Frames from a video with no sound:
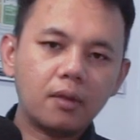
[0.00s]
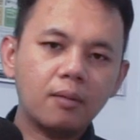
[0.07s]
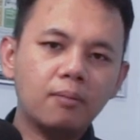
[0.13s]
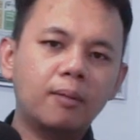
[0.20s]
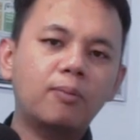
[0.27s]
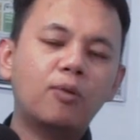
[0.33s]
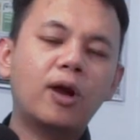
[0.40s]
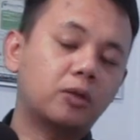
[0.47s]

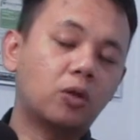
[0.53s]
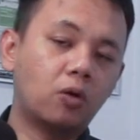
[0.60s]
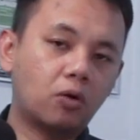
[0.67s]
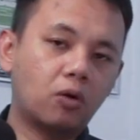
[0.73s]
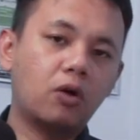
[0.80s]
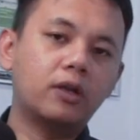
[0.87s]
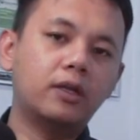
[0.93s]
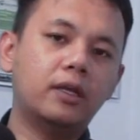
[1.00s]
membuat
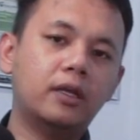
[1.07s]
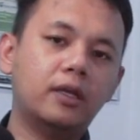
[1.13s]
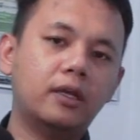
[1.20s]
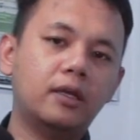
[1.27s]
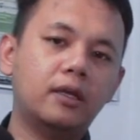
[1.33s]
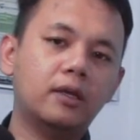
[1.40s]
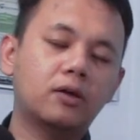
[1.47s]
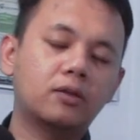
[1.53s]
toko
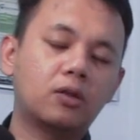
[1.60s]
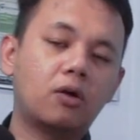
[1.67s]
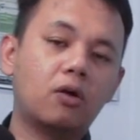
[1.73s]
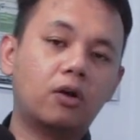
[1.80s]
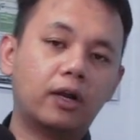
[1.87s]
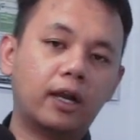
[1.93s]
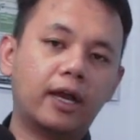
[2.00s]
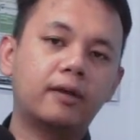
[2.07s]
di
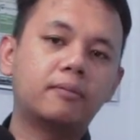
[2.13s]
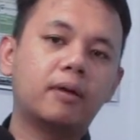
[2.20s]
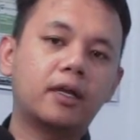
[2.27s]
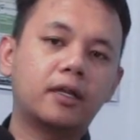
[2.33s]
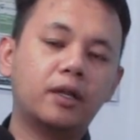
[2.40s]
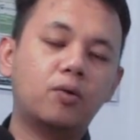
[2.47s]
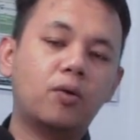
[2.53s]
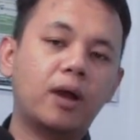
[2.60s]
toko online
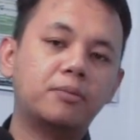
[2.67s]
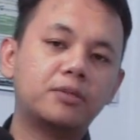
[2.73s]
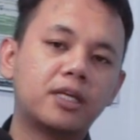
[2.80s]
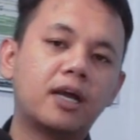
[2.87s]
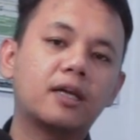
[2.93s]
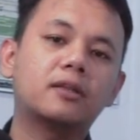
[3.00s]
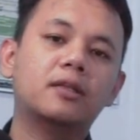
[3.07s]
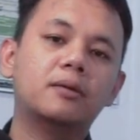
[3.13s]
baik di
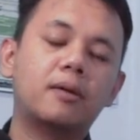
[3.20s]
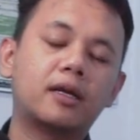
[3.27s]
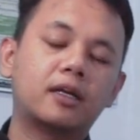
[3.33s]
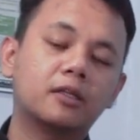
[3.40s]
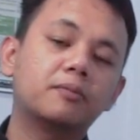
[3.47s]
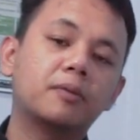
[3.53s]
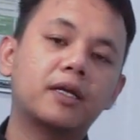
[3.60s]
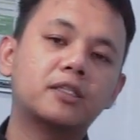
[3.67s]
website, di
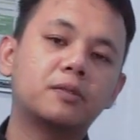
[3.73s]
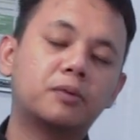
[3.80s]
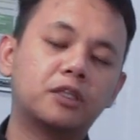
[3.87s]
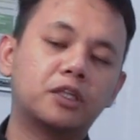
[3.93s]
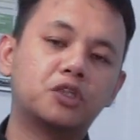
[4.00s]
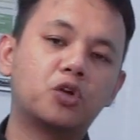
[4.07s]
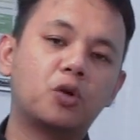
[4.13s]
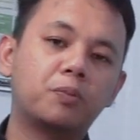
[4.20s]
marketplace
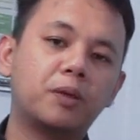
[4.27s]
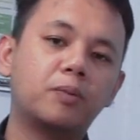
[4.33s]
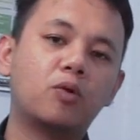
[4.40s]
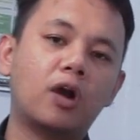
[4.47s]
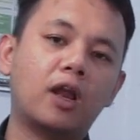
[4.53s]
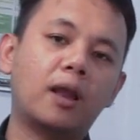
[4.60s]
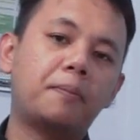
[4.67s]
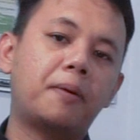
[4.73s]
seperti Shopee,
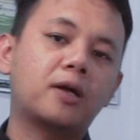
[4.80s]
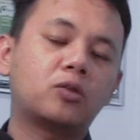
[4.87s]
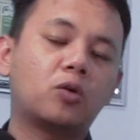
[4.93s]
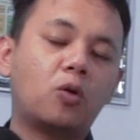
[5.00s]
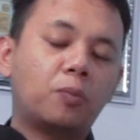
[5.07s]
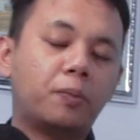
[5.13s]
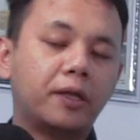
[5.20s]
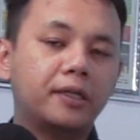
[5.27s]
Bukalapak,
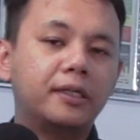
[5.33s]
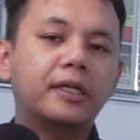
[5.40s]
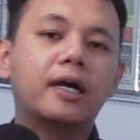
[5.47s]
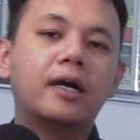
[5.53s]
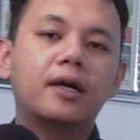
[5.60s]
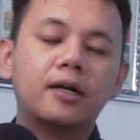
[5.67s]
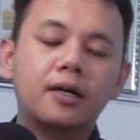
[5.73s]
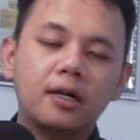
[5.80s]

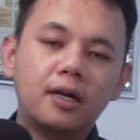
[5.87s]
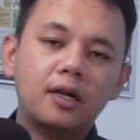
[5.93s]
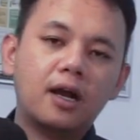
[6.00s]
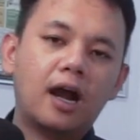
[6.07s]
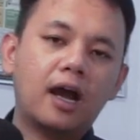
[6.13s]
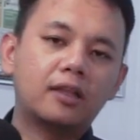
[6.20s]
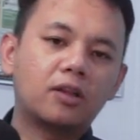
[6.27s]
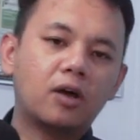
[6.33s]
Tokopedia
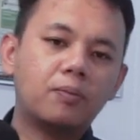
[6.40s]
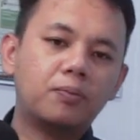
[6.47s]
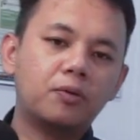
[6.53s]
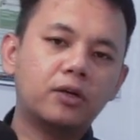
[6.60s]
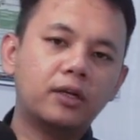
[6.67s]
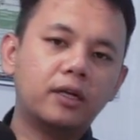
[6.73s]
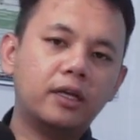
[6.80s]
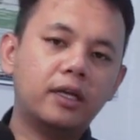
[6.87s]

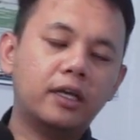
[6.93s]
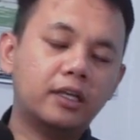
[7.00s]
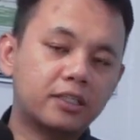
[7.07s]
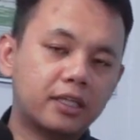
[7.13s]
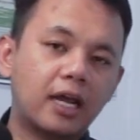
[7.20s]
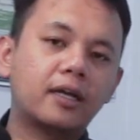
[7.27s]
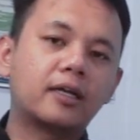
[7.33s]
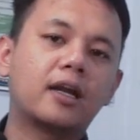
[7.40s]
ataupun di
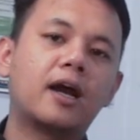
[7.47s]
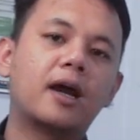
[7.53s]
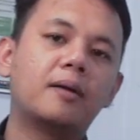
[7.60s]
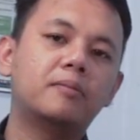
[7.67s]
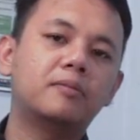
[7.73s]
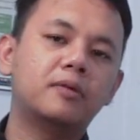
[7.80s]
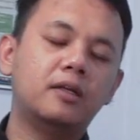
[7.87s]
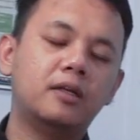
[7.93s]

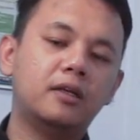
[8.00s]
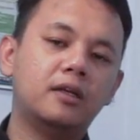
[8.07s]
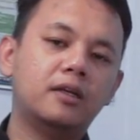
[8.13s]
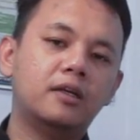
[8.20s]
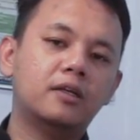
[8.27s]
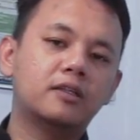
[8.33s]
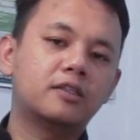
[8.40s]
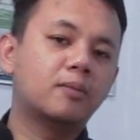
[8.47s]
Instagram,
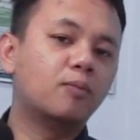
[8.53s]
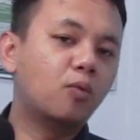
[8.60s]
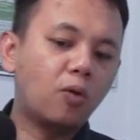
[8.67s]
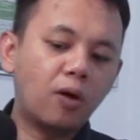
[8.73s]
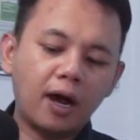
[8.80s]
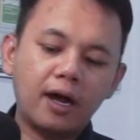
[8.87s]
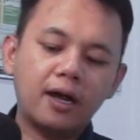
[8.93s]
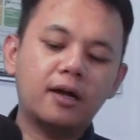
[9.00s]
di
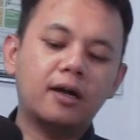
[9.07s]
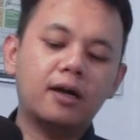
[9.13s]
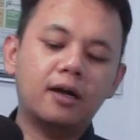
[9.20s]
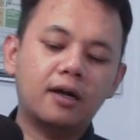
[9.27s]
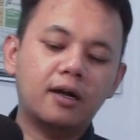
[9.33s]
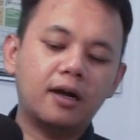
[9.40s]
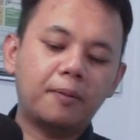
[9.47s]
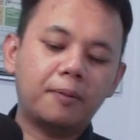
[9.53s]
semua
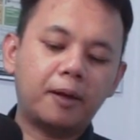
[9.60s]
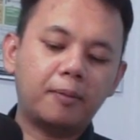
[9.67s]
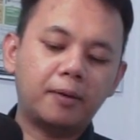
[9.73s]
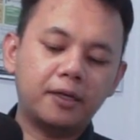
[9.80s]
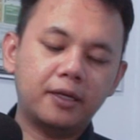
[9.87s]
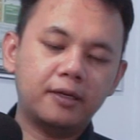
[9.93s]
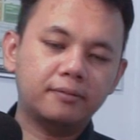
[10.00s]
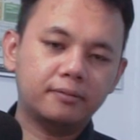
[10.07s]
uh, apa
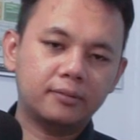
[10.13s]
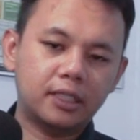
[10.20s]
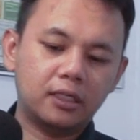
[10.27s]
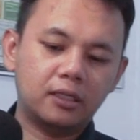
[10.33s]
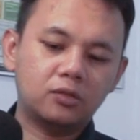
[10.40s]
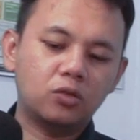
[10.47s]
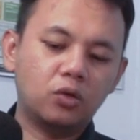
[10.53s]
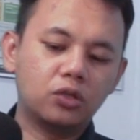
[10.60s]
namanya?
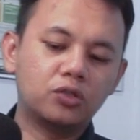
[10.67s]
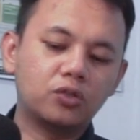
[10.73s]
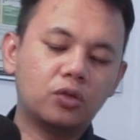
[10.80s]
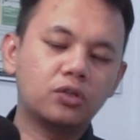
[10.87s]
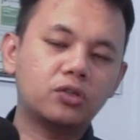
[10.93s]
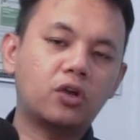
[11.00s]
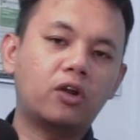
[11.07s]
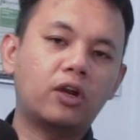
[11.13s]

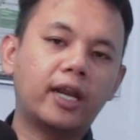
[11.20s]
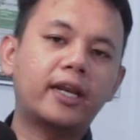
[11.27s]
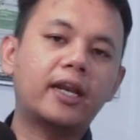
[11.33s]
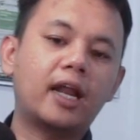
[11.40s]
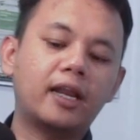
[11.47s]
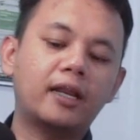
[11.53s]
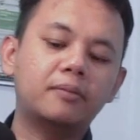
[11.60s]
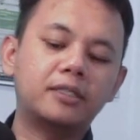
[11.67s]
tools-tools online
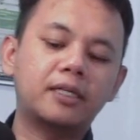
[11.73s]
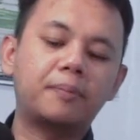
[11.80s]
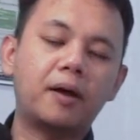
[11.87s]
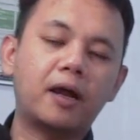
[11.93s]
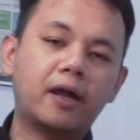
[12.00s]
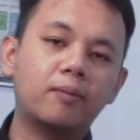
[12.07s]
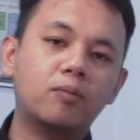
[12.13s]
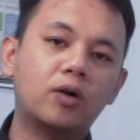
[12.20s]
kalian bisa
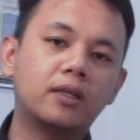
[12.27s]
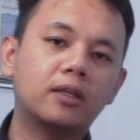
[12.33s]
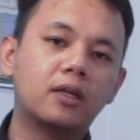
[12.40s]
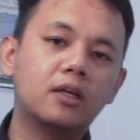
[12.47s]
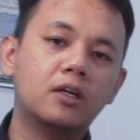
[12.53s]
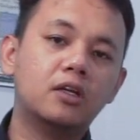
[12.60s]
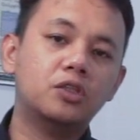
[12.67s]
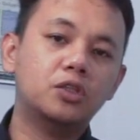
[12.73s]
pakai buat
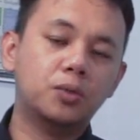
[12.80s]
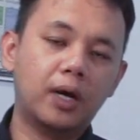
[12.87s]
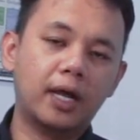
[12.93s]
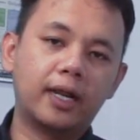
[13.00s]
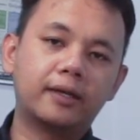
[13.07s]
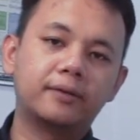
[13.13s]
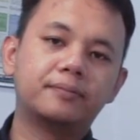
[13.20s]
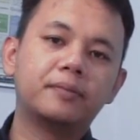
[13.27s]

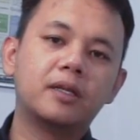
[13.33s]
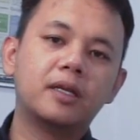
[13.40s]
jualan.